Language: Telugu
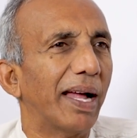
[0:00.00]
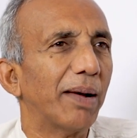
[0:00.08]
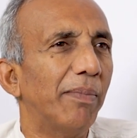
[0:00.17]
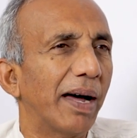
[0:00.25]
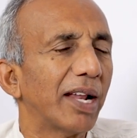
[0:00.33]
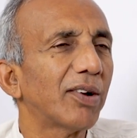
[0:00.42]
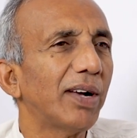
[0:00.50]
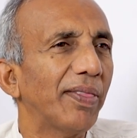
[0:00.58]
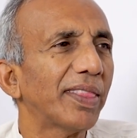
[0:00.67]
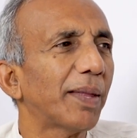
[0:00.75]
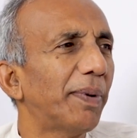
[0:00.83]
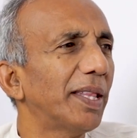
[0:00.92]
మన మనకు
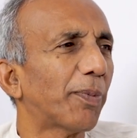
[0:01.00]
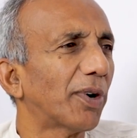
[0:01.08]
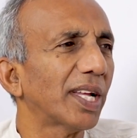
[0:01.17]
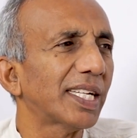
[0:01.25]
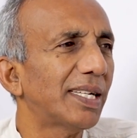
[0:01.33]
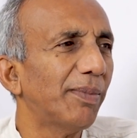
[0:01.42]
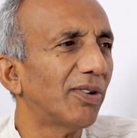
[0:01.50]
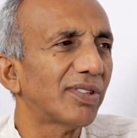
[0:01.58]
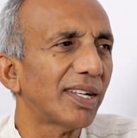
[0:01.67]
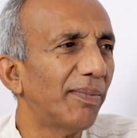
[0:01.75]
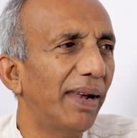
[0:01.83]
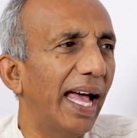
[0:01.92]
అంత పెద్ద ప్రొటెక్షన్
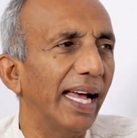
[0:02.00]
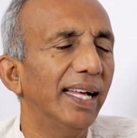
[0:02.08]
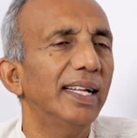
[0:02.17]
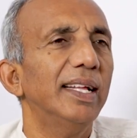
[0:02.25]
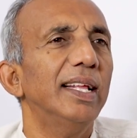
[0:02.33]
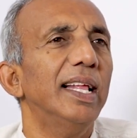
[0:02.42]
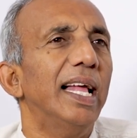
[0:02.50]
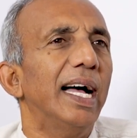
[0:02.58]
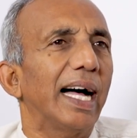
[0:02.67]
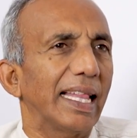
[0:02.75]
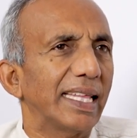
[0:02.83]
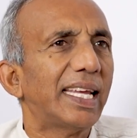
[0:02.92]
అవసరం లే
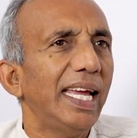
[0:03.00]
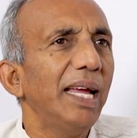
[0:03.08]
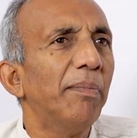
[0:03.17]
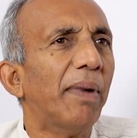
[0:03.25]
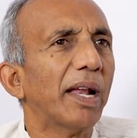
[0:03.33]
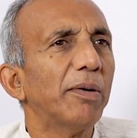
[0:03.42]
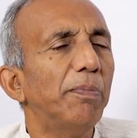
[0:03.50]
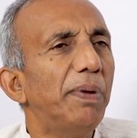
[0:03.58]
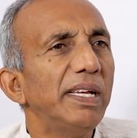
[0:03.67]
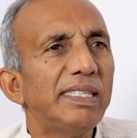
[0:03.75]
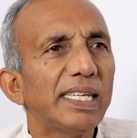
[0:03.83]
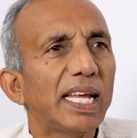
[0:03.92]
అందుకే మనం
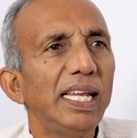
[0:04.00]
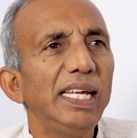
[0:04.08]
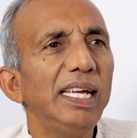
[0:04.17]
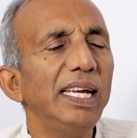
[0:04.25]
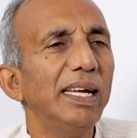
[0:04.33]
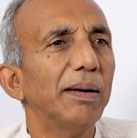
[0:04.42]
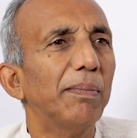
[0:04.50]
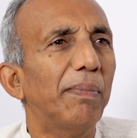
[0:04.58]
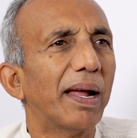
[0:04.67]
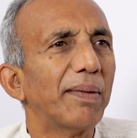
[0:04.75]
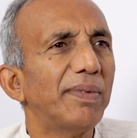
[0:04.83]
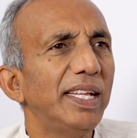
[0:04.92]
బేసికలీ
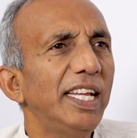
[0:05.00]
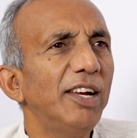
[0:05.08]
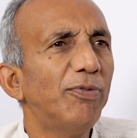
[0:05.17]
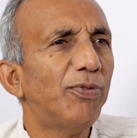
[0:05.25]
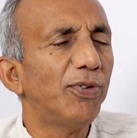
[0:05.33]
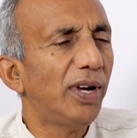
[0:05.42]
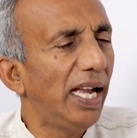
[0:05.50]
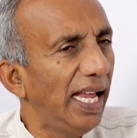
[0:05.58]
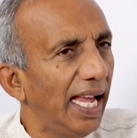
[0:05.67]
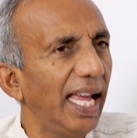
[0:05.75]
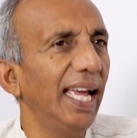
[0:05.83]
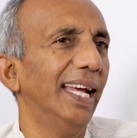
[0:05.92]
మనం తినే
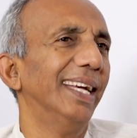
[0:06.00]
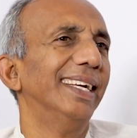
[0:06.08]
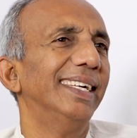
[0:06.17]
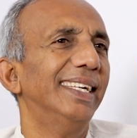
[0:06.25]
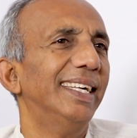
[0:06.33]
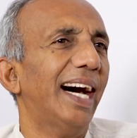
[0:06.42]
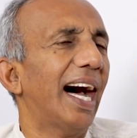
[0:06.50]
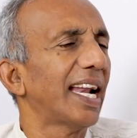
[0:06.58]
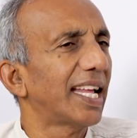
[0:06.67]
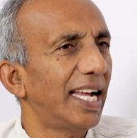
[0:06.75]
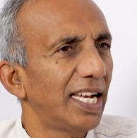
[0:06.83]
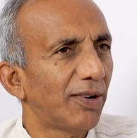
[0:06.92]
ఫుడ్లే
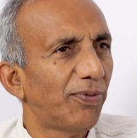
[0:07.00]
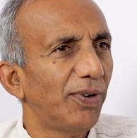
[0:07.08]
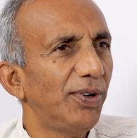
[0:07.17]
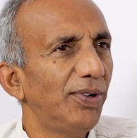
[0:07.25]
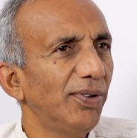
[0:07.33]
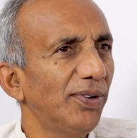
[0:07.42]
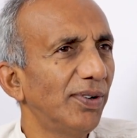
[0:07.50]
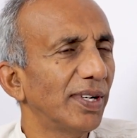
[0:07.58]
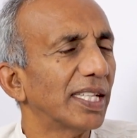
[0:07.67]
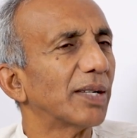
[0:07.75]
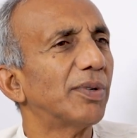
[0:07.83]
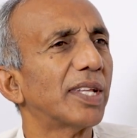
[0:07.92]
ఆర్గానిక్ ఫుడ్
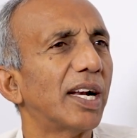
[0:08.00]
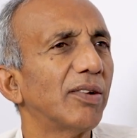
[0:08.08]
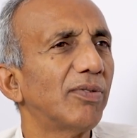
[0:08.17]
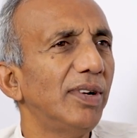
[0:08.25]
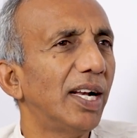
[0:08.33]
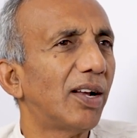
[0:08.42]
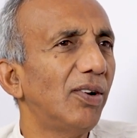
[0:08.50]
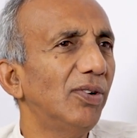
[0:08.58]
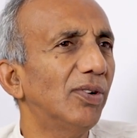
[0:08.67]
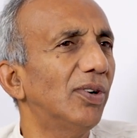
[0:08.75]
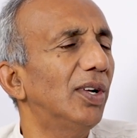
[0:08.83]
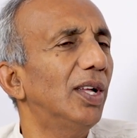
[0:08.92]
ఇంతకుముందు
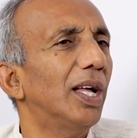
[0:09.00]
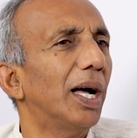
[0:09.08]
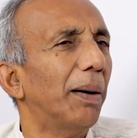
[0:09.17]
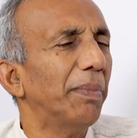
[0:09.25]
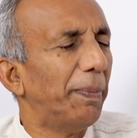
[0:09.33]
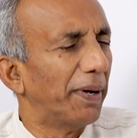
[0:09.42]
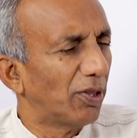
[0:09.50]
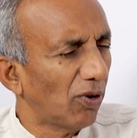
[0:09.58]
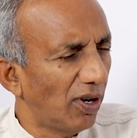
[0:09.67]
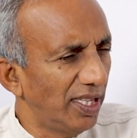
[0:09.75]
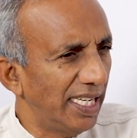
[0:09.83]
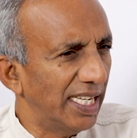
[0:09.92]
అనుకున్నట్లు మీ
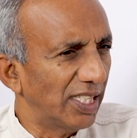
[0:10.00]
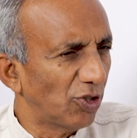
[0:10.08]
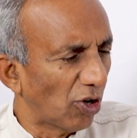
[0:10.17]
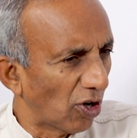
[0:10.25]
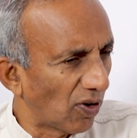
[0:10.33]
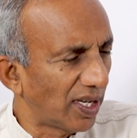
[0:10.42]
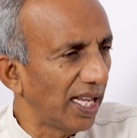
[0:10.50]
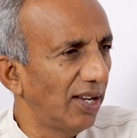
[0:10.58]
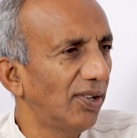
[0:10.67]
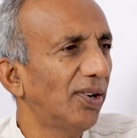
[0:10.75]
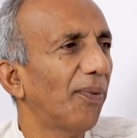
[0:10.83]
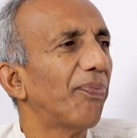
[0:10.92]
పెద్దోళ్ళు తిన్న జొన్న
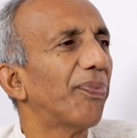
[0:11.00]
రొట్టెలు